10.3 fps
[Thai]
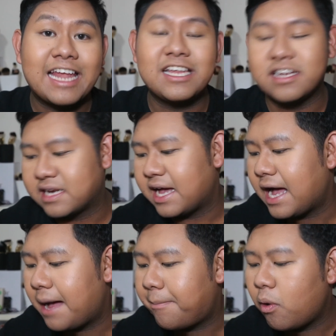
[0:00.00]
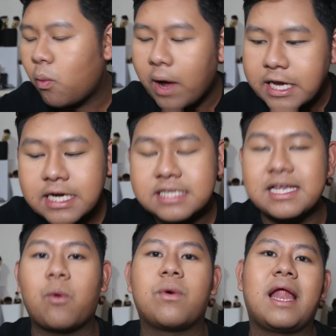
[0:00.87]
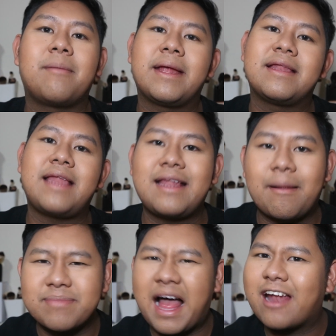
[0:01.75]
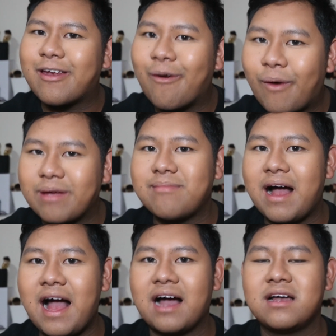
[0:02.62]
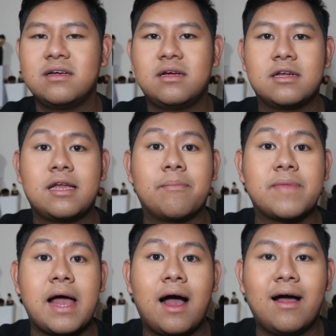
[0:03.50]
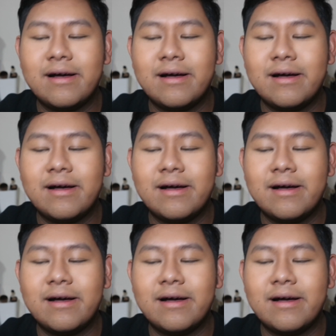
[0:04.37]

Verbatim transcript: นิดนึงนะคะ เพราะว่าเนื่องจากวันนั้นเบสได้ทำตาน้อยมากทำตา